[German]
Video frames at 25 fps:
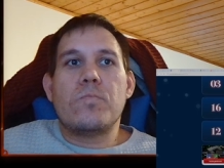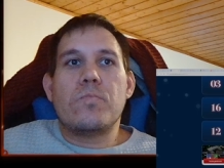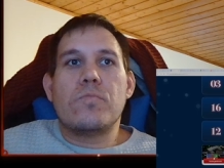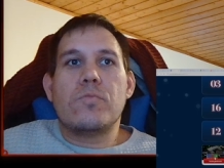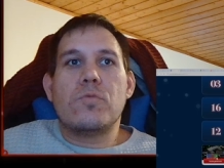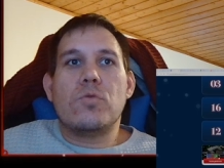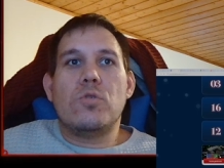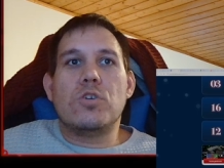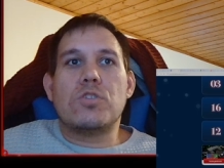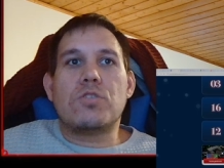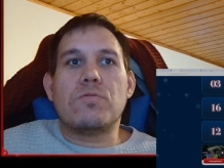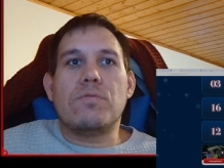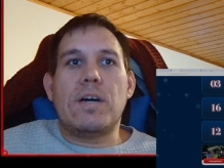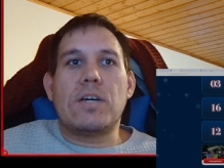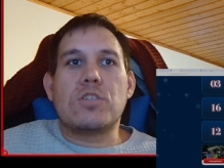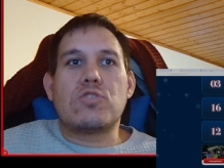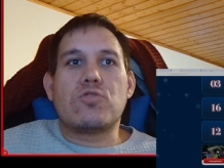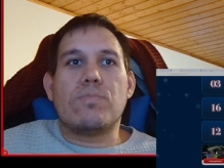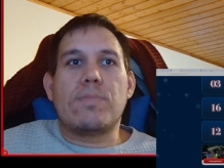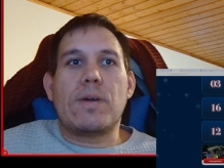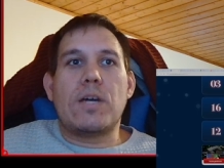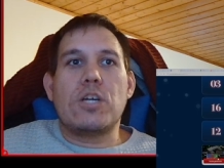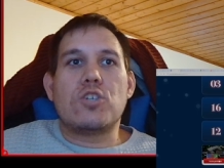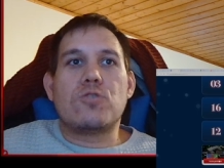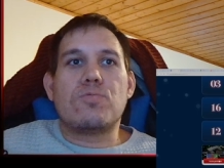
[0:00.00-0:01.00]
Heute war zum
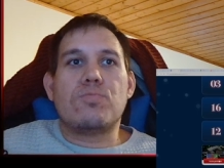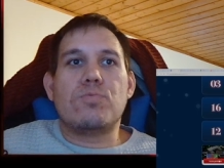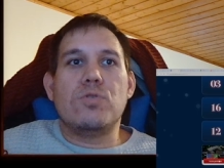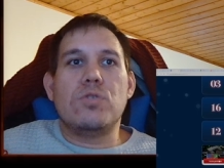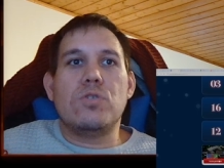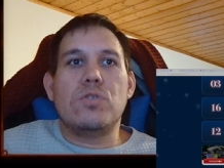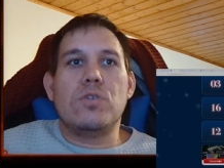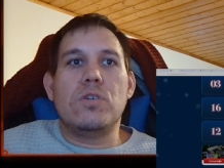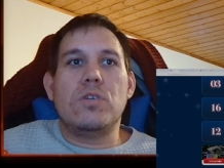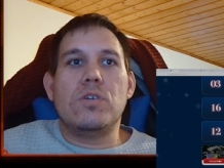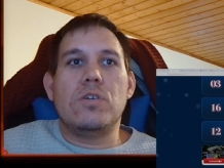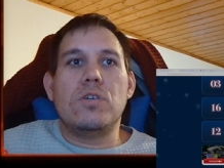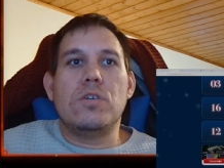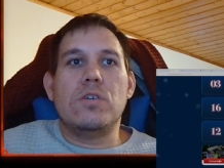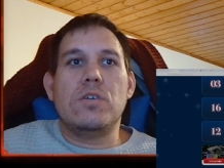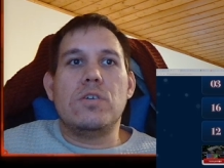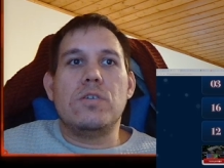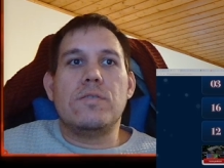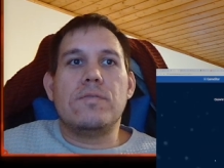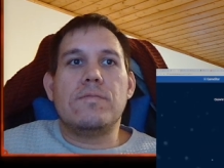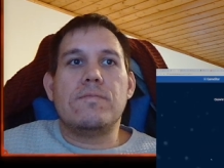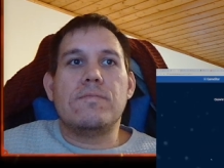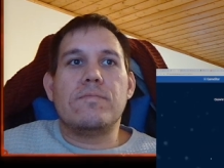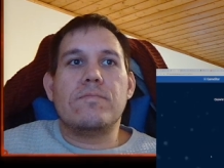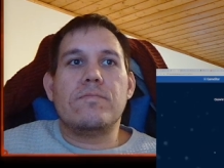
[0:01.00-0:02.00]
Beispiel, äh,
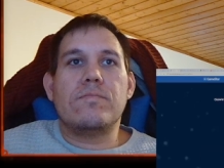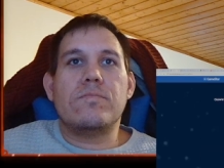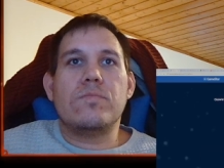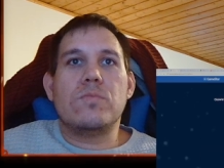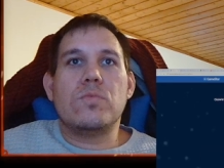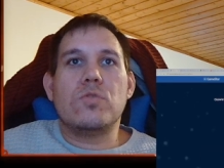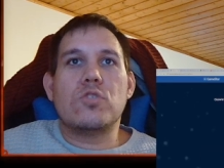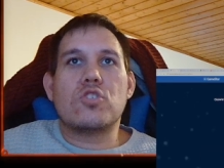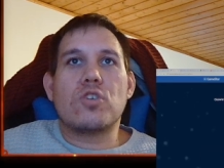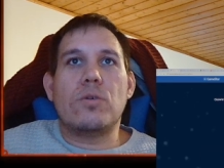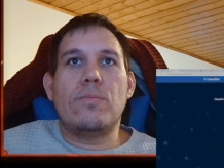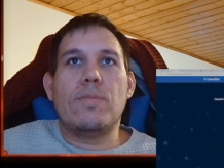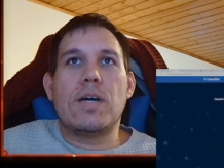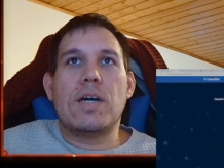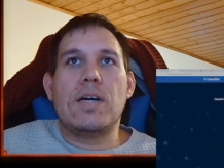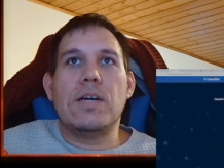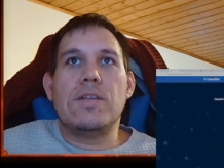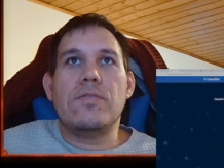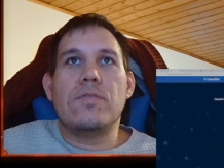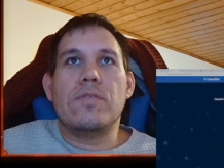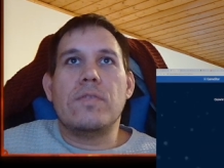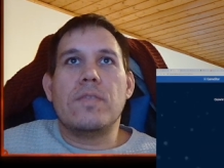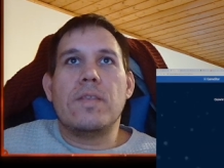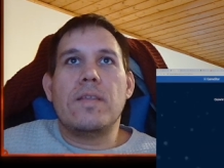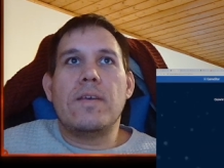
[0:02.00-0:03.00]
ich schau mal
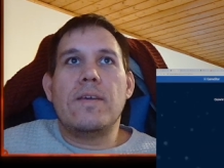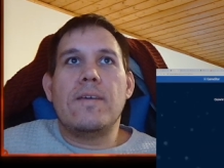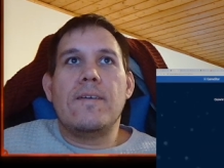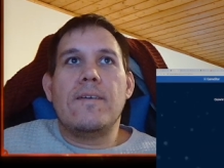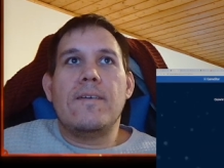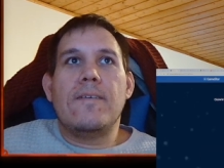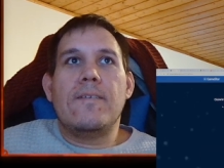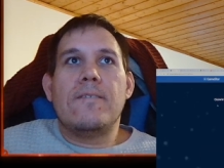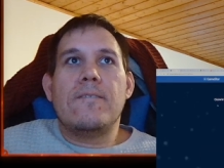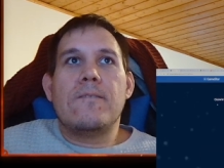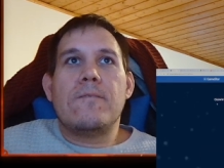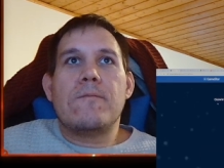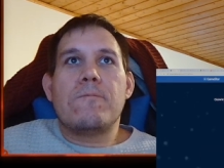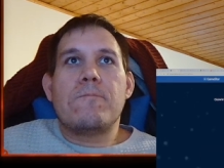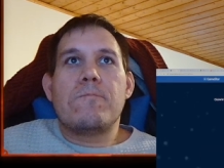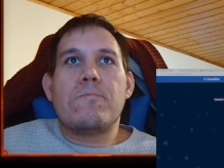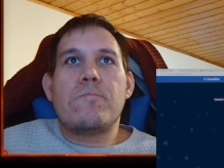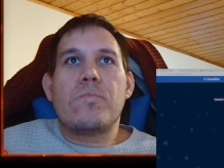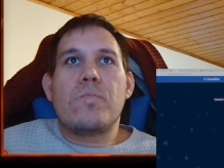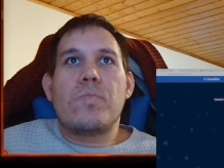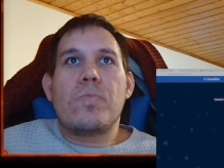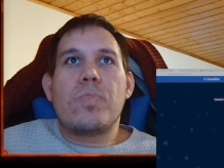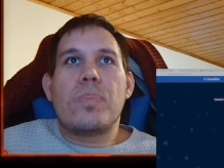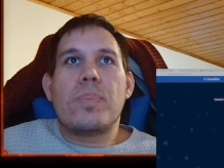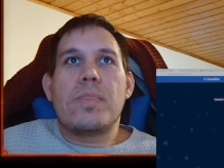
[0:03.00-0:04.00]
rein,
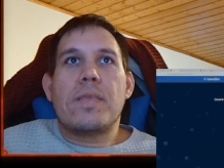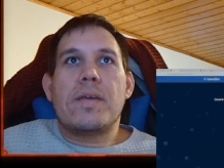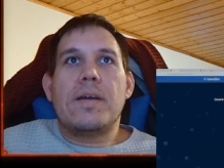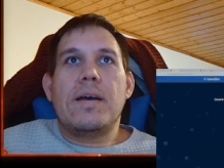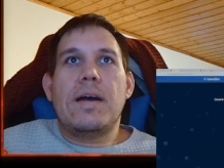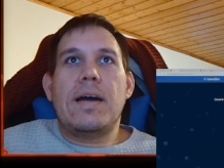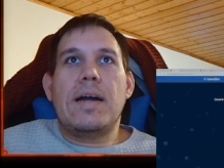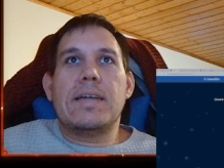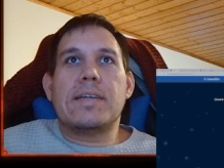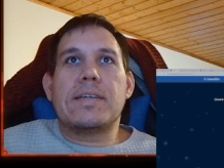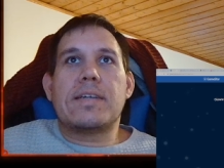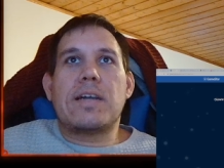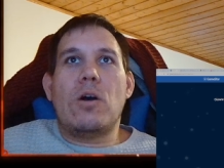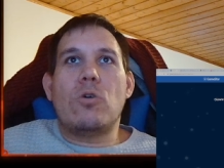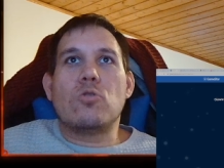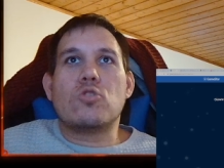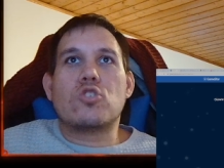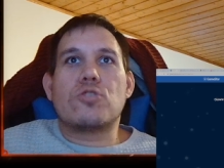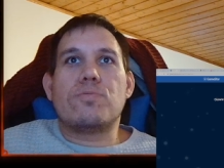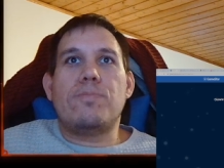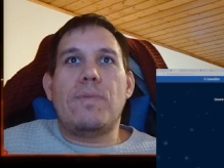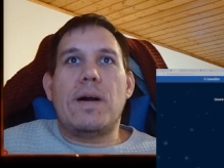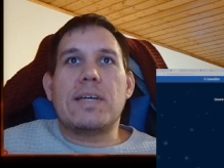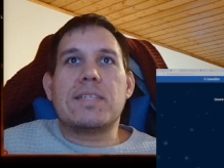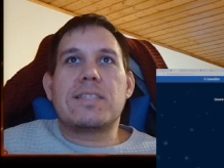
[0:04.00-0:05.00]
ein
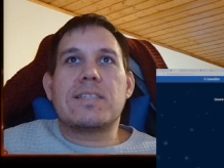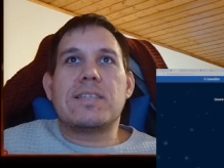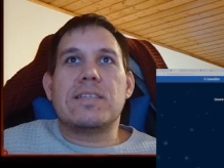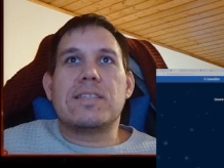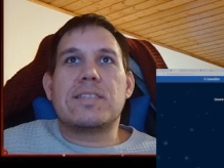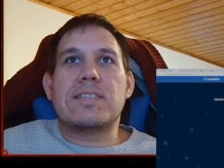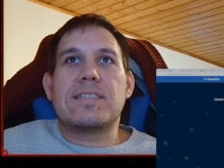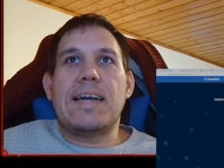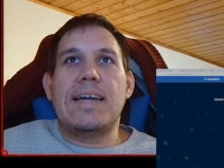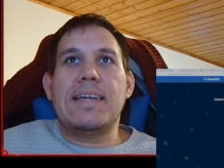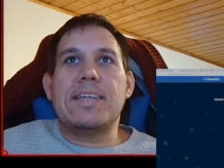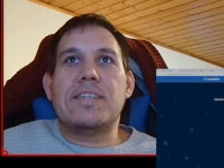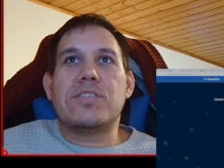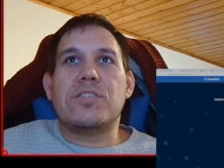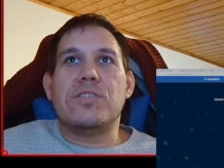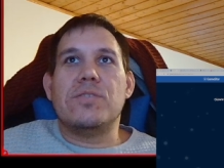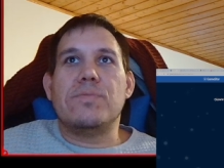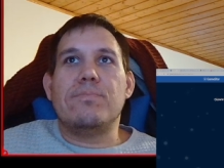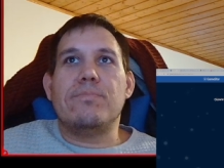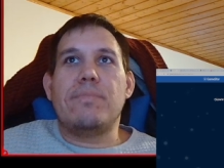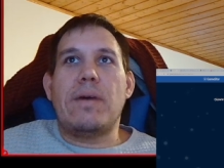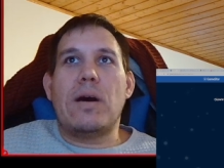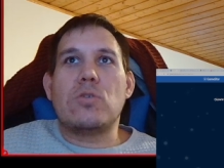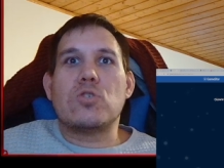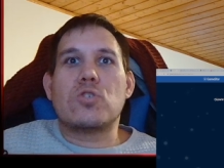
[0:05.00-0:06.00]
Couchmaster Zeichen,
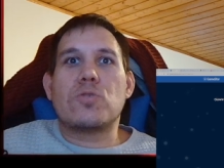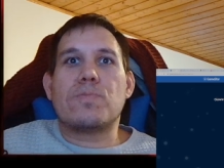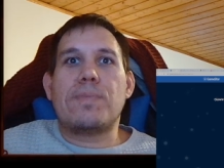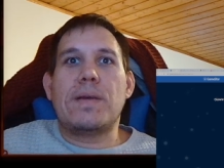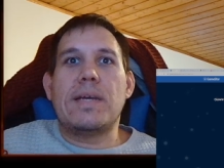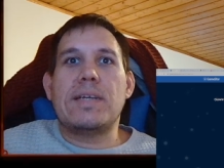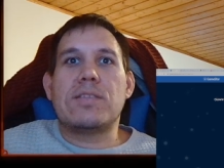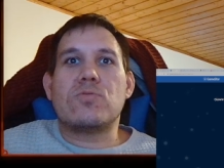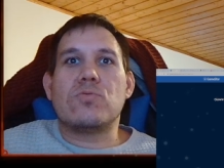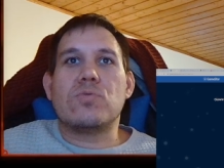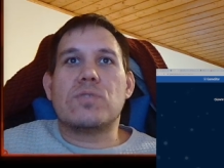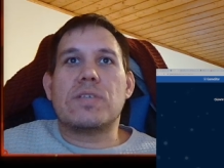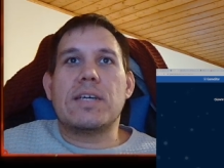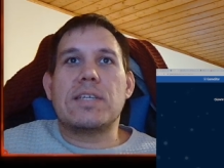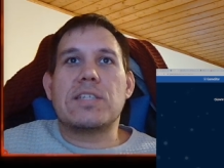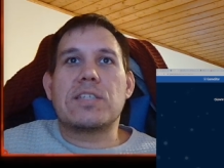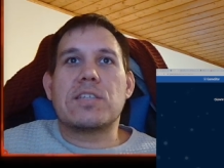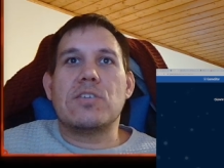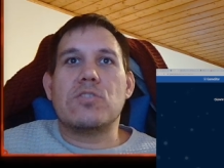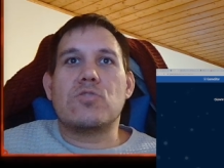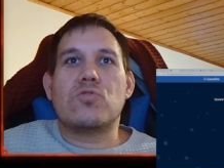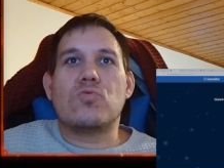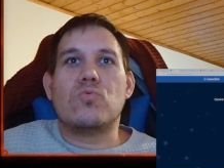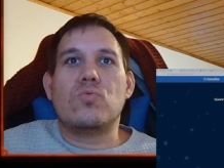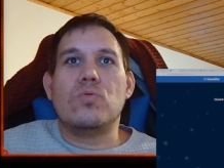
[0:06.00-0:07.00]
Mauspad und
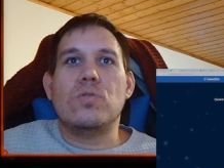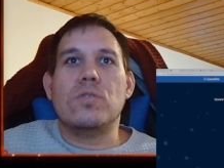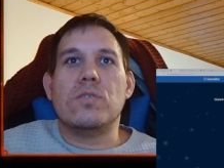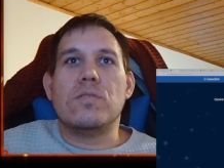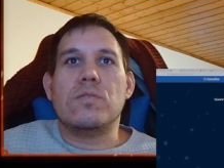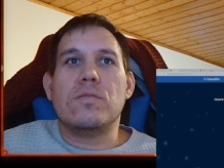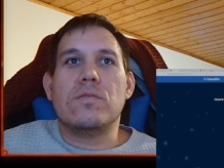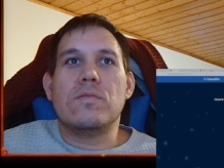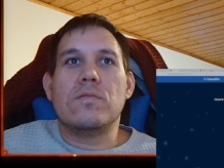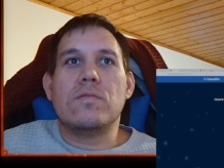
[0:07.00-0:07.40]
Tastatur.